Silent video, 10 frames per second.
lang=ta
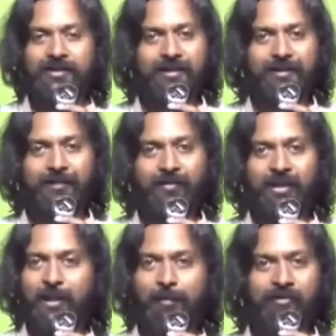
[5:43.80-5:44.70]
சரி
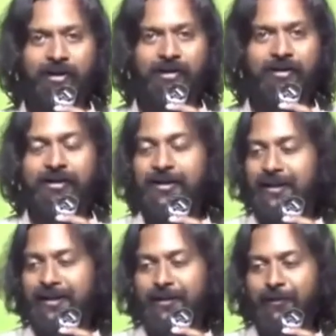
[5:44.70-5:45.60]
இப்போ வாங்க
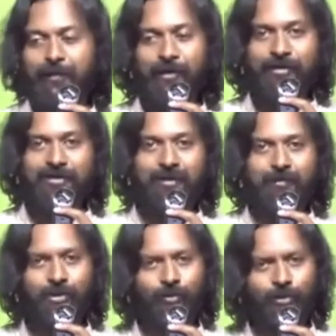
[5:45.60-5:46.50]
இந்த பயோ என்சைம்
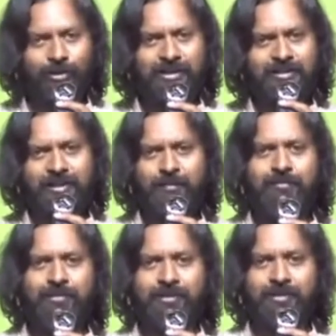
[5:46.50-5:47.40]
எவ்வளோ ஈஸியாக நம்ம
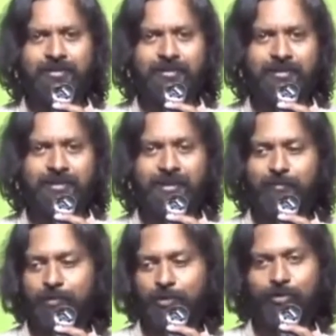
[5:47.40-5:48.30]
வந்து செய்ய
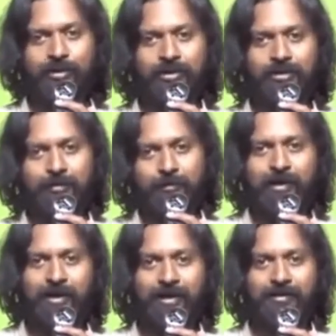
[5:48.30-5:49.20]
முடியுன்றது
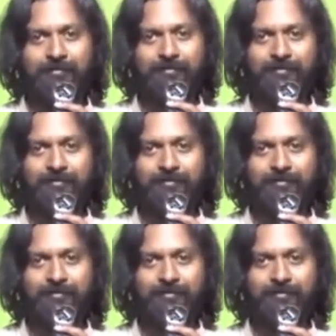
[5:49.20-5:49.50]
பார்க்கலாம்